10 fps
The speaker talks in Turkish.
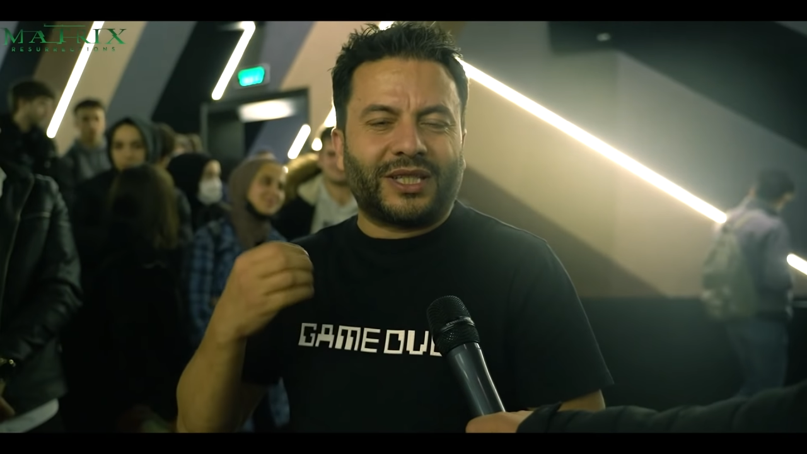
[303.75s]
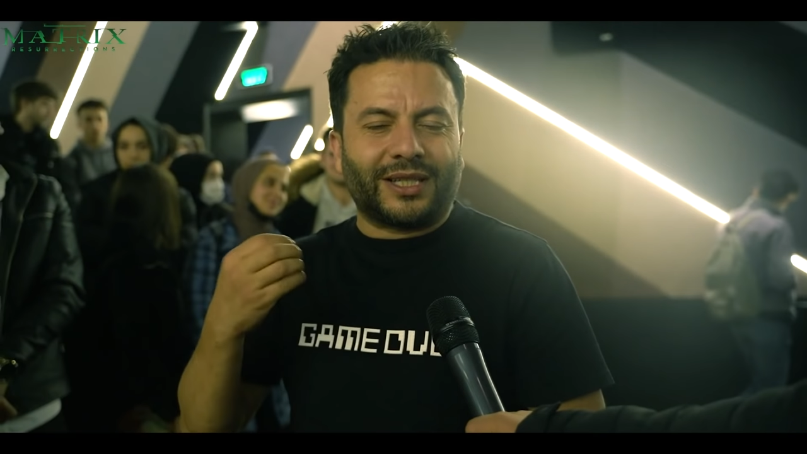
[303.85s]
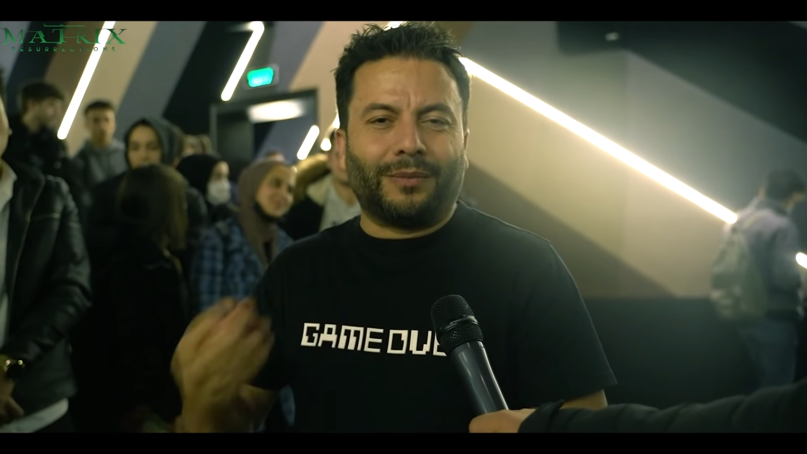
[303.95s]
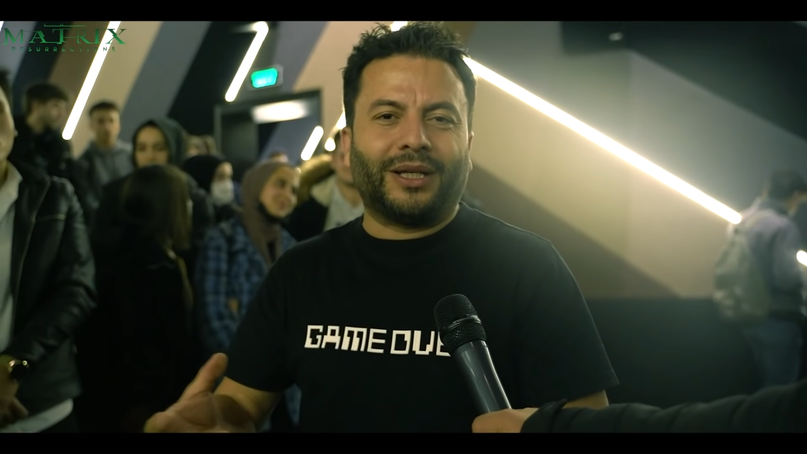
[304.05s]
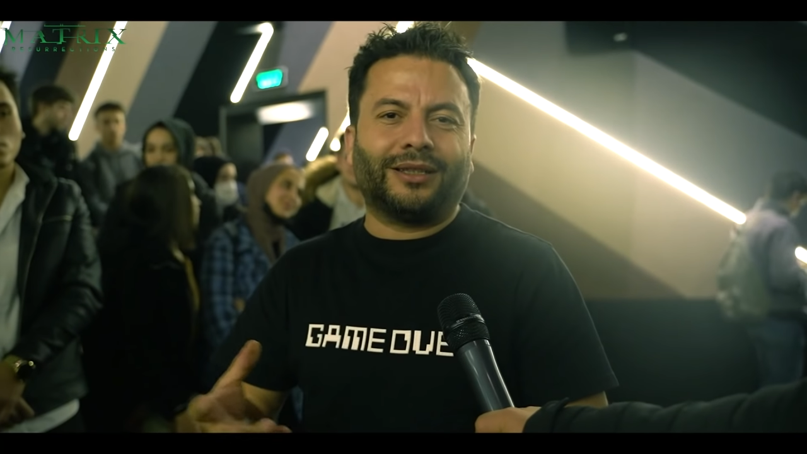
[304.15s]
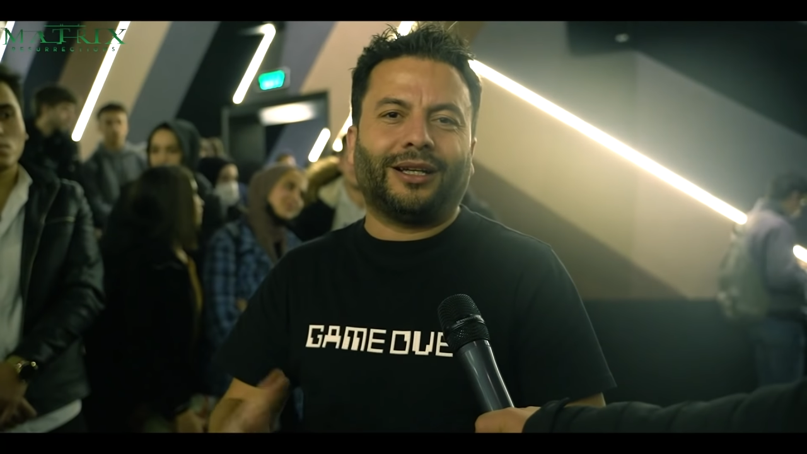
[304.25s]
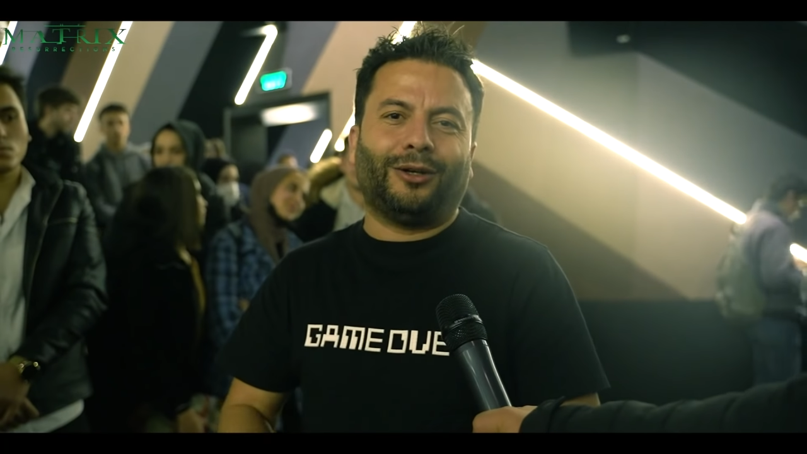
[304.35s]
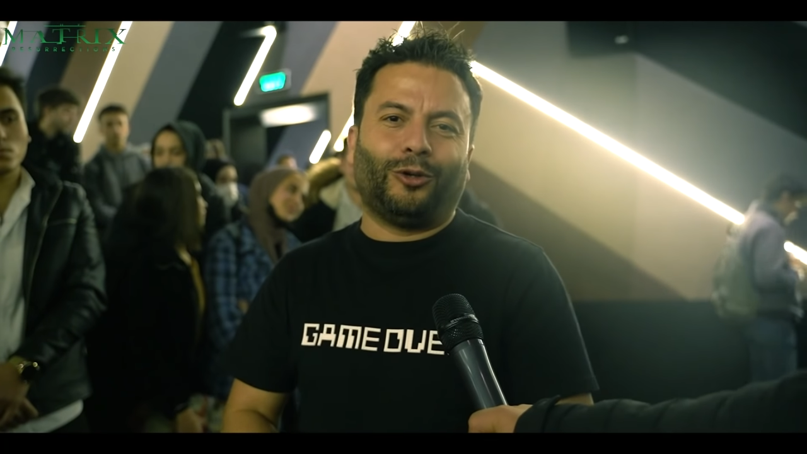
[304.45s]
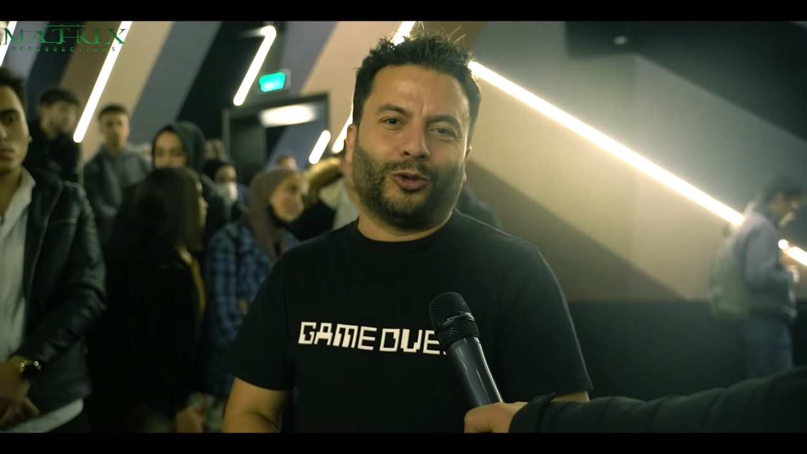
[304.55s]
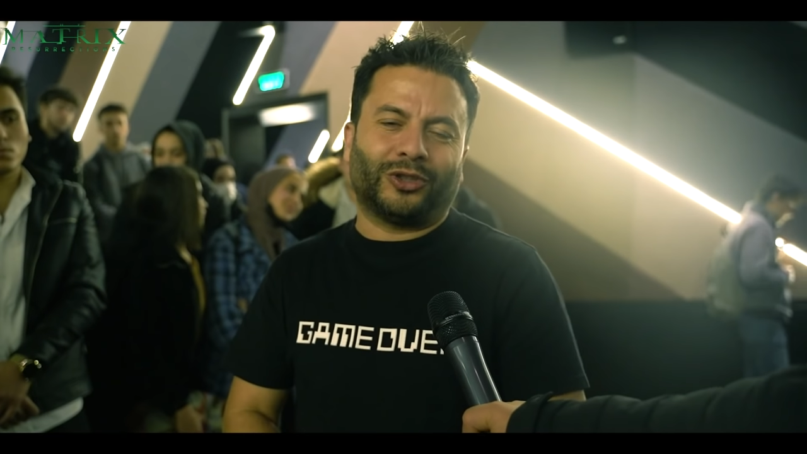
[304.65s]
bir
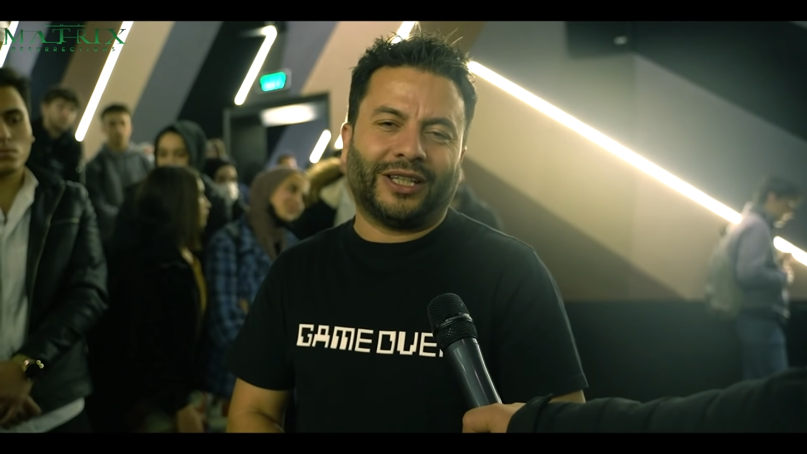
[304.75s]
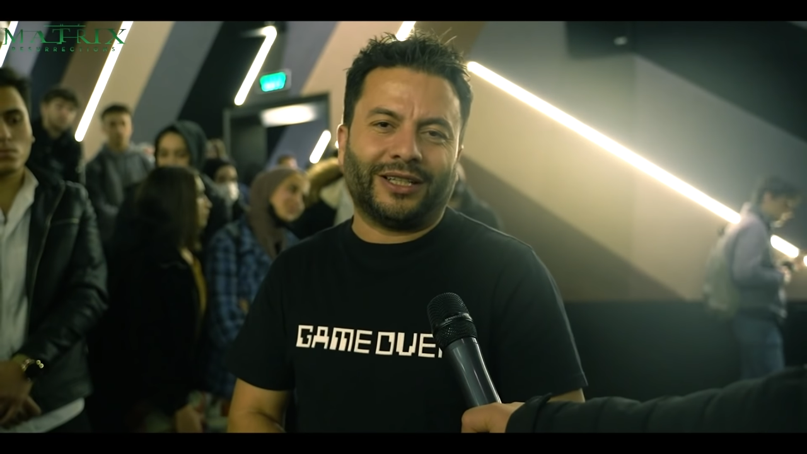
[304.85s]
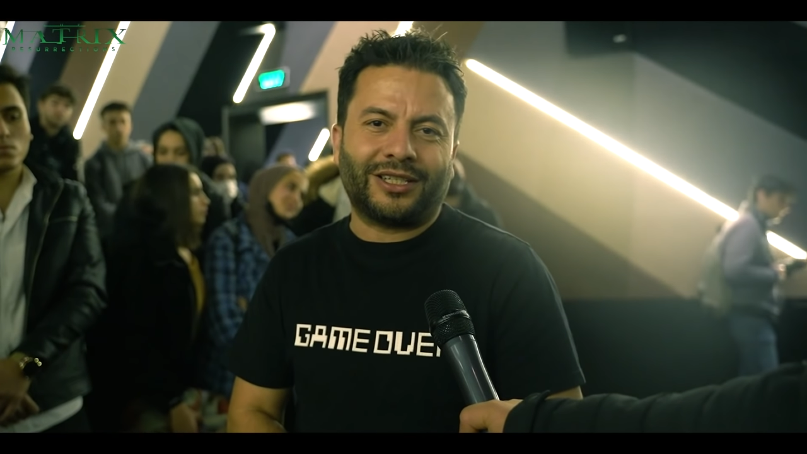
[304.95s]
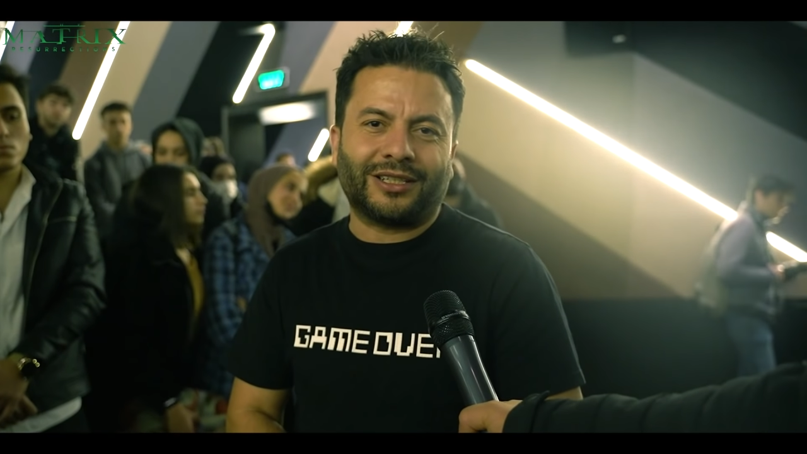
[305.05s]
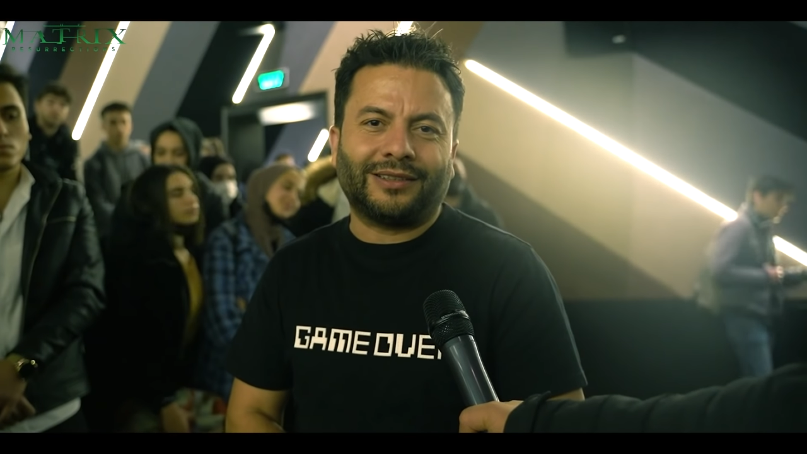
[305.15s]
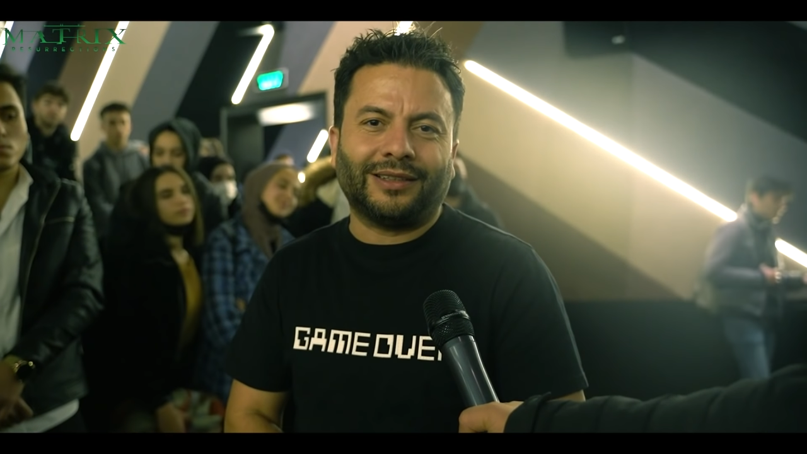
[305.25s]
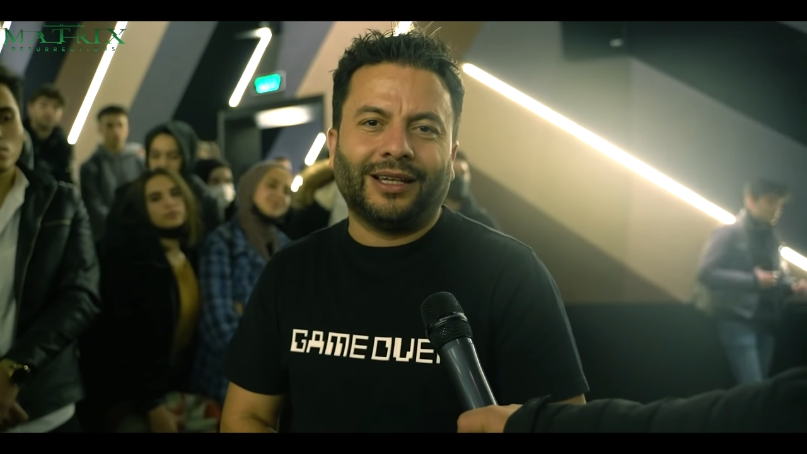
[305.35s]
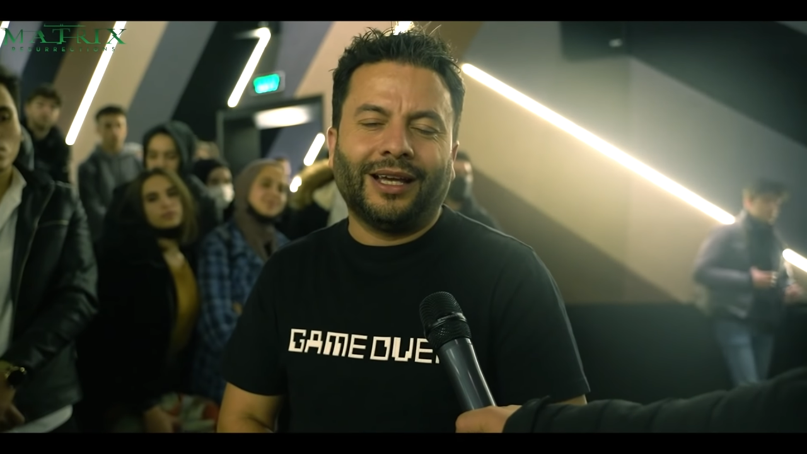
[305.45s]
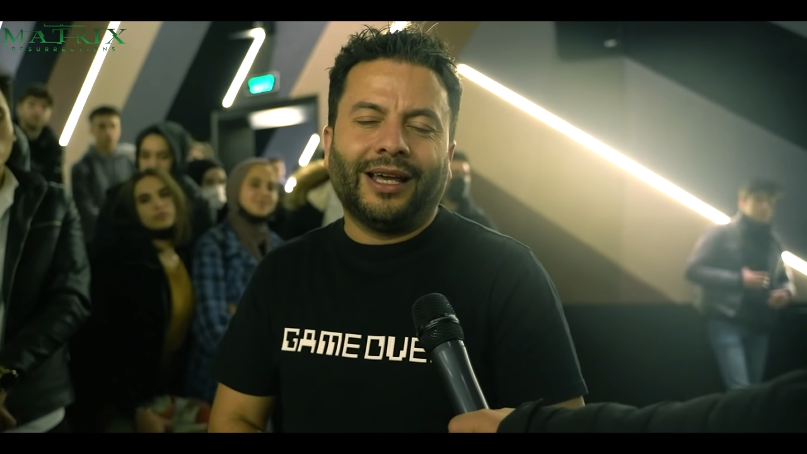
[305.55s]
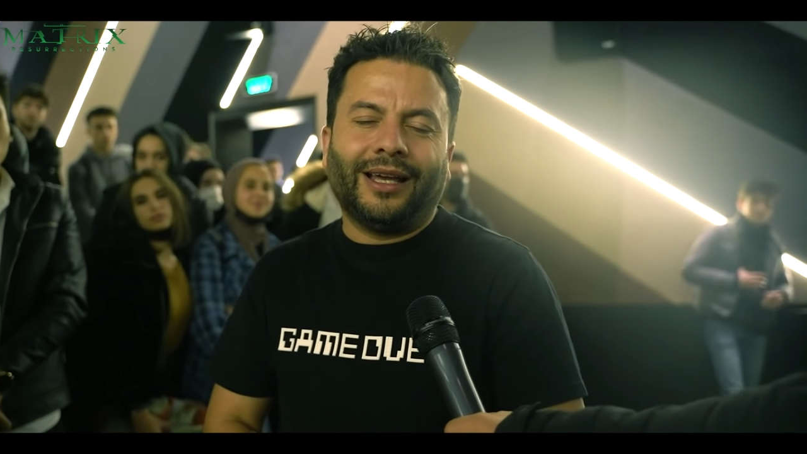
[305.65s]
zamanda ortaya çıktı.